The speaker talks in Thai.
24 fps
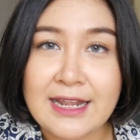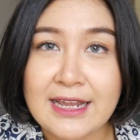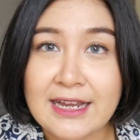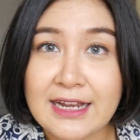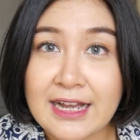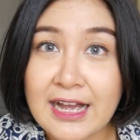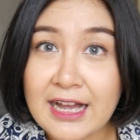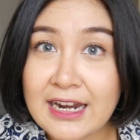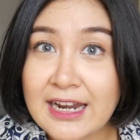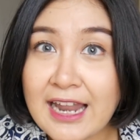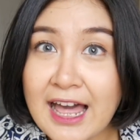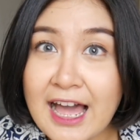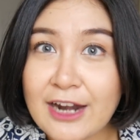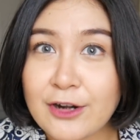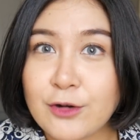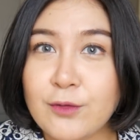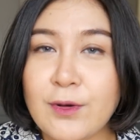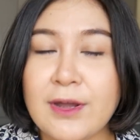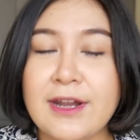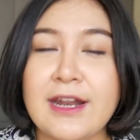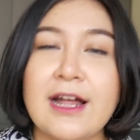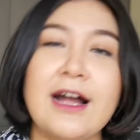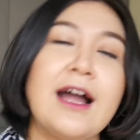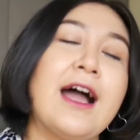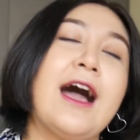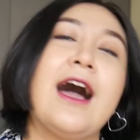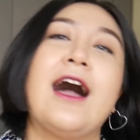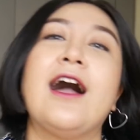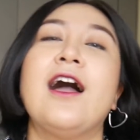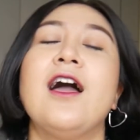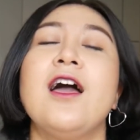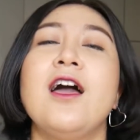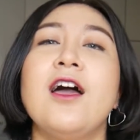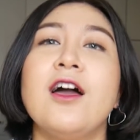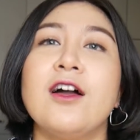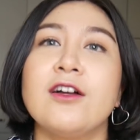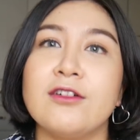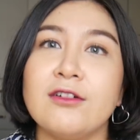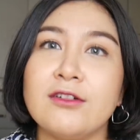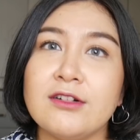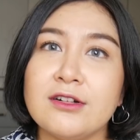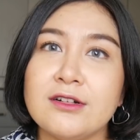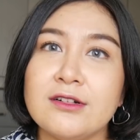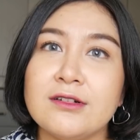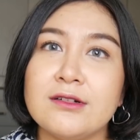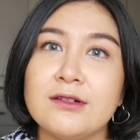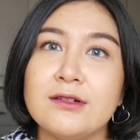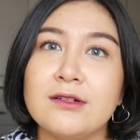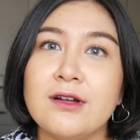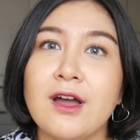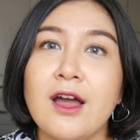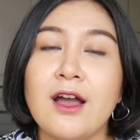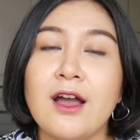ลิงก์ข้างล่างด้วยนะคะก็คือ